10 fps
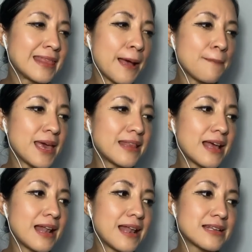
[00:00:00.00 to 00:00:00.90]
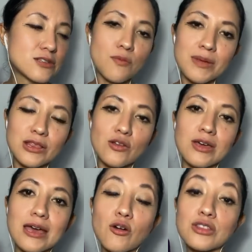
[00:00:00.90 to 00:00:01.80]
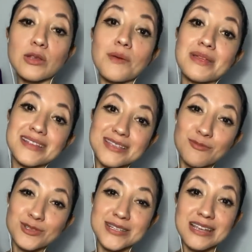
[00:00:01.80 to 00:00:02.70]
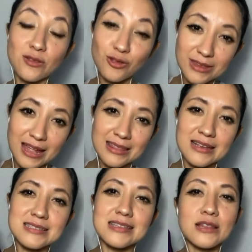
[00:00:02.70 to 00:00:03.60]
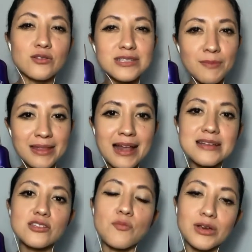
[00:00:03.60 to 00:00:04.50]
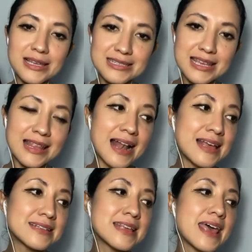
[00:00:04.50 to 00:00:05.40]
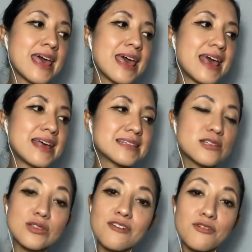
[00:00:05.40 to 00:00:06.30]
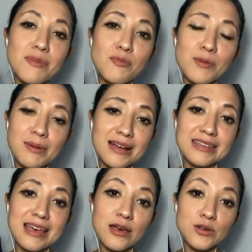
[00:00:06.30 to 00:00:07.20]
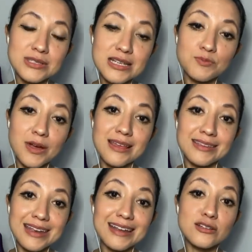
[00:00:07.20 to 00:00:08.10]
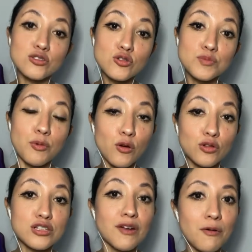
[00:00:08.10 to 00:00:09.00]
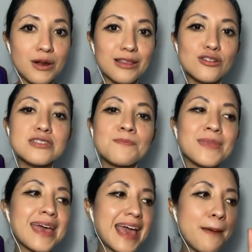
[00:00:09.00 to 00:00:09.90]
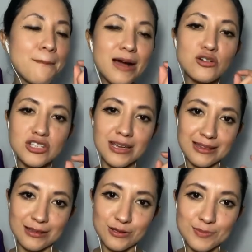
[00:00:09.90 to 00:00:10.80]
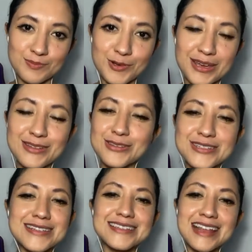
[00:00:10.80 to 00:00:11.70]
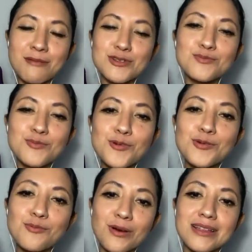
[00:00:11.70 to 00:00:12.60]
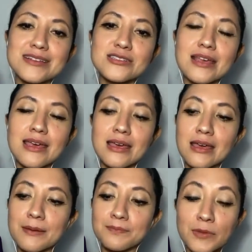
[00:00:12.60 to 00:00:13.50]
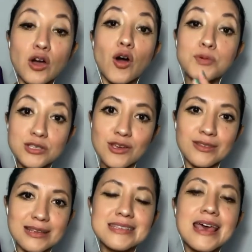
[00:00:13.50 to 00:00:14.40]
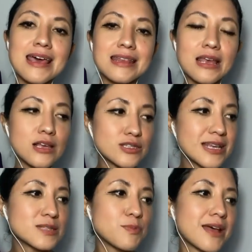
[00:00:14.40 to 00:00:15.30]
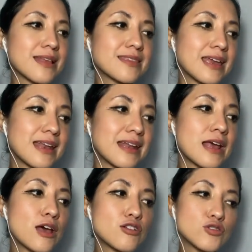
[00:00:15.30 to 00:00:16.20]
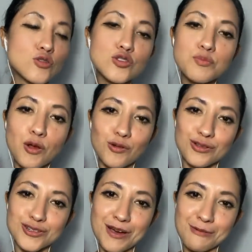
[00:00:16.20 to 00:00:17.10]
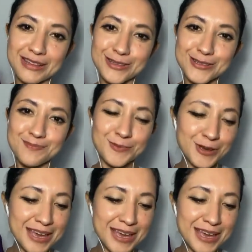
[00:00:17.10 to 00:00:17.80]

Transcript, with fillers: También les comento que continuamente estamos haciendo tandas, tanto semanales como quincenales. Esta es una forma muy práctica de que ustedes puedan adquirir sus productos favoritos en pago chiquititos. Entonces tenemos muy buenas eh, opciones de que ustedes puedan adquirir sus productos favoritos.